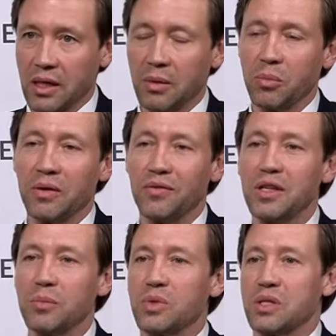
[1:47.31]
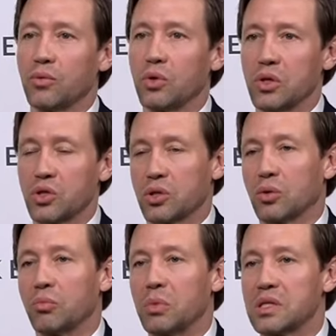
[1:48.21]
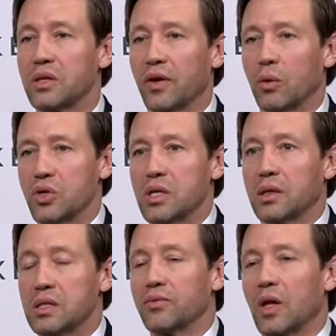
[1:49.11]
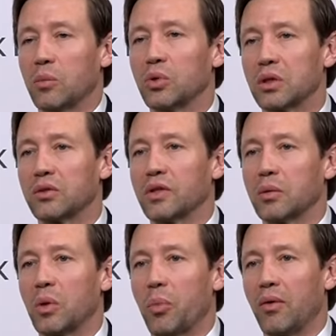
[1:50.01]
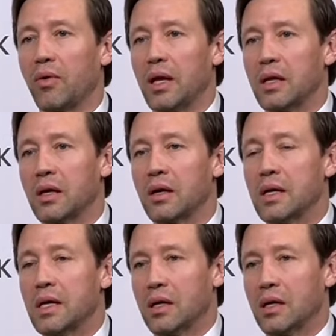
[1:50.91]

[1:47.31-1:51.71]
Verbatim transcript: и мы видим сегодня, что Минцифра очень активно работает в этом направлении.